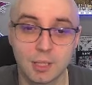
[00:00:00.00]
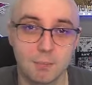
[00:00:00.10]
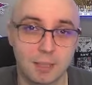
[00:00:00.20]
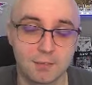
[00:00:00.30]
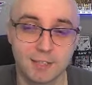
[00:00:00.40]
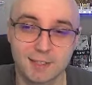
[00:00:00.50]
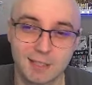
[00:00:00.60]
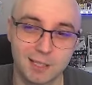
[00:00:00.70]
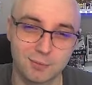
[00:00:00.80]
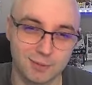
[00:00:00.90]
par
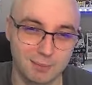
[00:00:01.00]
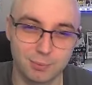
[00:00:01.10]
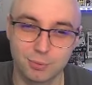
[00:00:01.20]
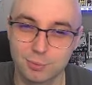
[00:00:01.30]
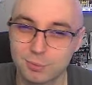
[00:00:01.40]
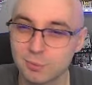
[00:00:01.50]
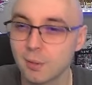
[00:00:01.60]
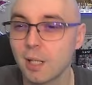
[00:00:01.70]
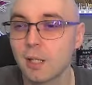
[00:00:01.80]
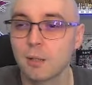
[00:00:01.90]
l'adversaire, donc c'est plutôt bon
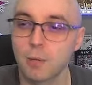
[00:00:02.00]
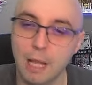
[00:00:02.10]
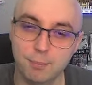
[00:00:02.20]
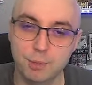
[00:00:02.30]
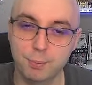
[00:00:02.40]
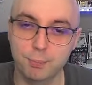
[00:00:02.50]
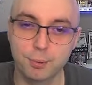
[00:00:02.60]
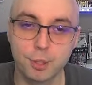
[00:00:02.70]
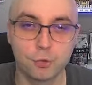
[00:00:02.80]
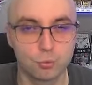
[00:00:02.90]
un petit peu de
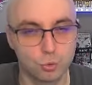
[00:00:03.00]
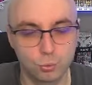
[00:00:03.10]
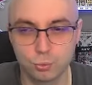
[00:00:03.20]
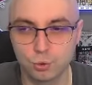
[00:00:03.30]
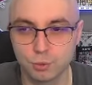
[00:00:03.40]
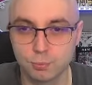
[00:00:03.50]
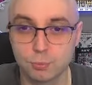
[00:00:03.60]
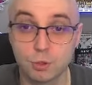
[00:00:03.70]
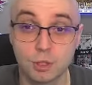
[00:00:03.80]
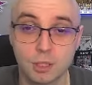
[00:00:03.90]
beurre, c'est tout aussi
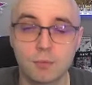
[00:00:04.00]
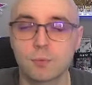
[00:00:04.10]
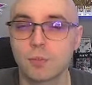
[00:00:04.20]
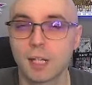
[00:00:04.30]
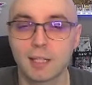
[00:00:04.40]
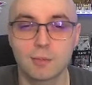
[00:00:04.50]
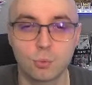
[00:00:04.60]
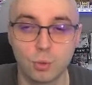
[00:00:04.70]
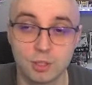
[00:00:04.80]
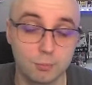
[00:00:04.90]
bon, et vous verrez qu'elle est
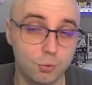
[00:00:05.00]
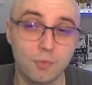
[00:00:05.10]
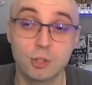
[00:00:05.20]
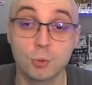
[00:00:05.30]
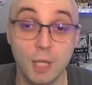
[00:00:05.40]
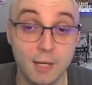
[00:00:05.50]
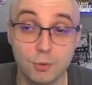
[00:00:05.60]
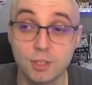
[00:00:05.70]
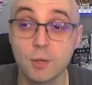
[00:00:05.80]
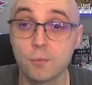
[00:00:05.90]
tutorisable, donc on va jouer elle
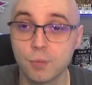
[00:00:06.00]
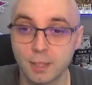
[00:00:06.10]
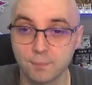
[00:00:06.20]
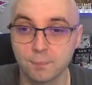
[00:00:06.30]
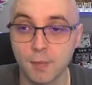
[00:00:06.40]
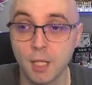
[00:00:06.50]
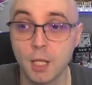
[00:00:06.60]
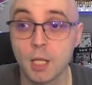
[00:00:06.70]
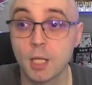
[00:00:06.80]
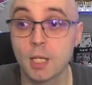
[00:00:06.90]
aussi en foire.
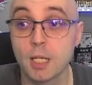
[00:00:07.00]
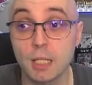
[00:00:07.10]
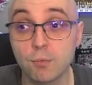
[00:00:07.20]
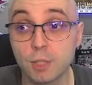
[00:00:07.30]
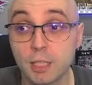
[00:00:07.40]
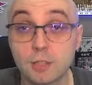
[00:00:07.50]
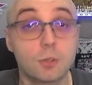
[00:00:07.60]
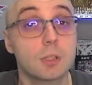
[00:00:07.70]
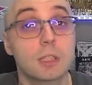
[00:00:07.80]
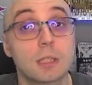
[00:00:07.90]
Et voilà ce
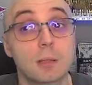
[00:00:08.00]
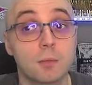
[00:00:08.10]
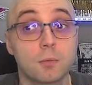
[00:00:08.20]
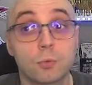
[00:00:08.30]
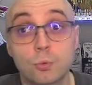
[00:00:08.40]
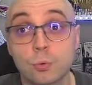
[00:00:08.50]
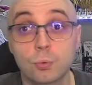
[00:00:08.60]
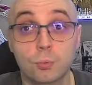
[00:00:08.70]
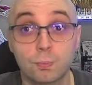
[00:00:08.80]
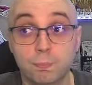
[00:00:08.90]
qui est
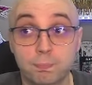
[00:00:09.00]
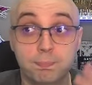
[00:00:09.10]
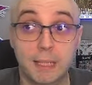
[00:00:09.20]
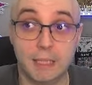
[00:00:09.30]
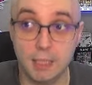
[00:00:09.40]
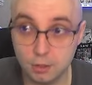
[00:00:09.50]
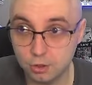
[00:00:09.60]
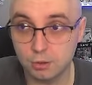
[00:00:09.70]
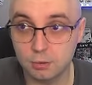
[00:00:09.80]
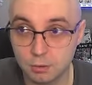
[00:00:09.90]
du
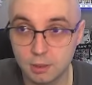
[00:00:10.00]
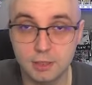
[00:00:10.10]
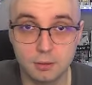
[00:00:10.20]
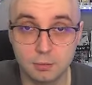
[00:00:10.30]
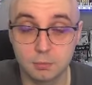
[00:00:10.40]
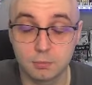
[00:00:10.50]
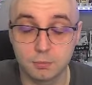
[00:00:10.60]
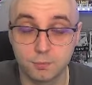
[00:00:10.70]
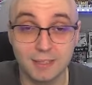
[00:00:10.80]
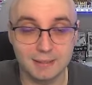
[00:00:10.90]
package
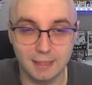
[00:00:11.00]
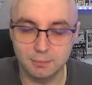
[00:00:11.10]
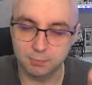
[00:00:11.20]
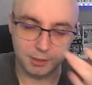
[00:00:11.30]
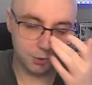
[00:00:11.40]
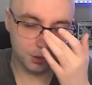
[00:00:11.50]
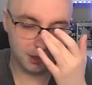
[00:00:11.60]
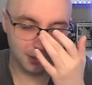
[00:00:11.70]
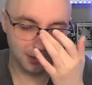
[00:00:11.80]
euh, Farstar, pas Licorice,